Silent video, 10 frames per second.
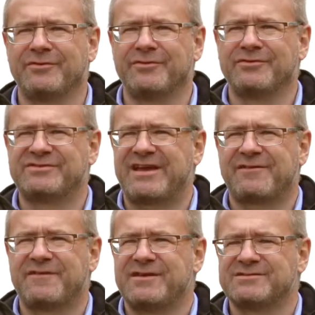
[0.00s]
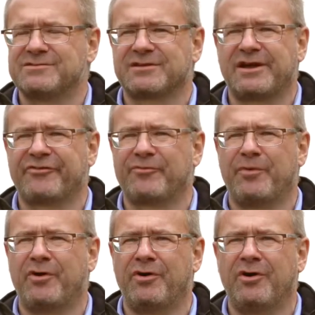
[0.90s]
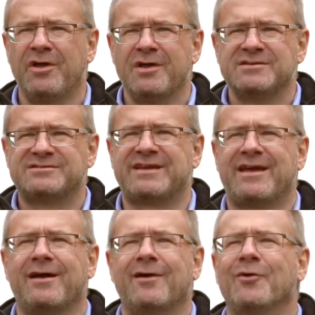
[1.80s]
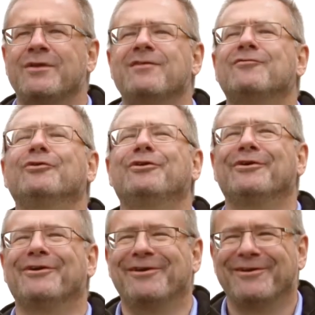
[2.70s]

de, services, de transport. C'est au niveau de,